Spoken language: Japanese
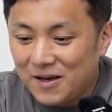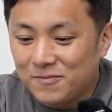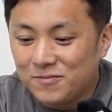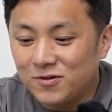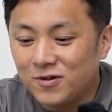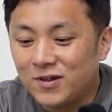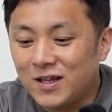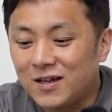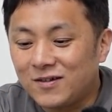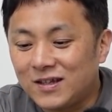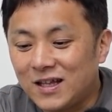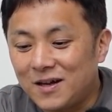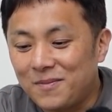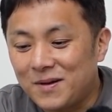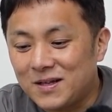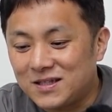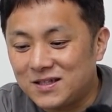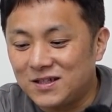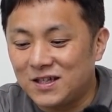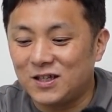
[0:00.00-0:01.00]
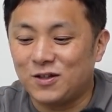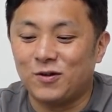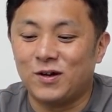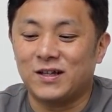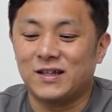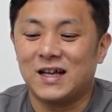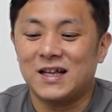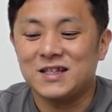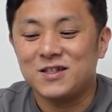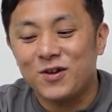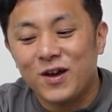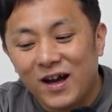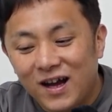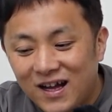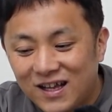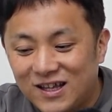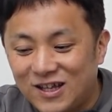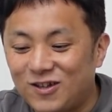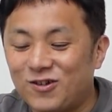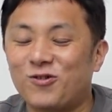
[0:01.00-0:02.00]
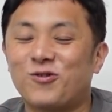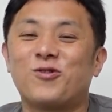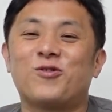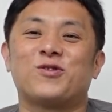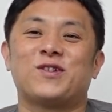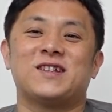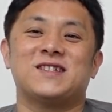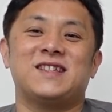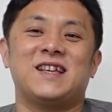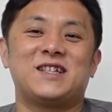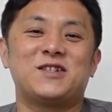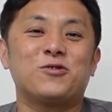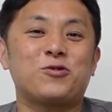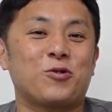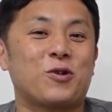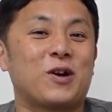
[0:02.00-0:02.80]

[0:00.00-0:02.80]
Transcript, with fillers: プロテクター祭りとは何ぞやっていうところをですね、ちょっ